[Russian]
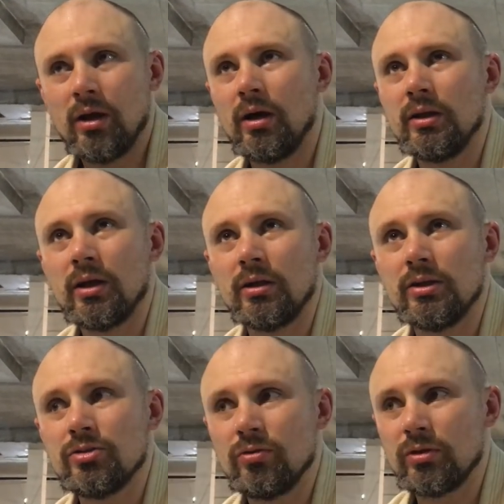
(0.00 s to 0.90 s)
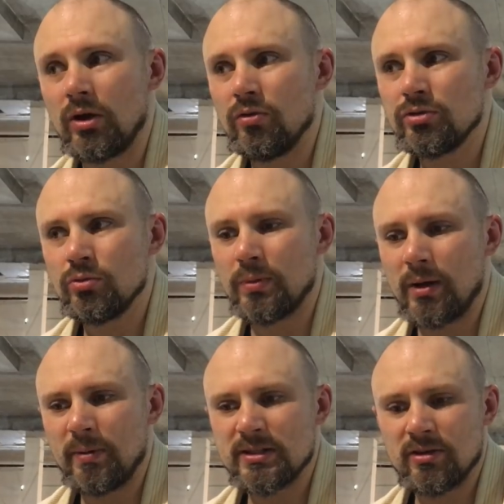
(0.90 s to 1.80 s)
Э, ничего такого супер
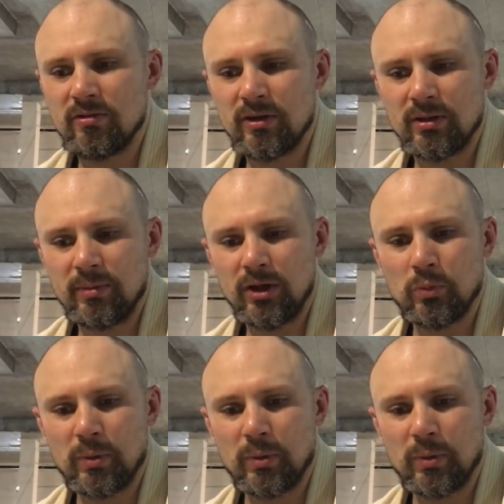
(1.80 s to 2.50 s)
опасного в этом нету.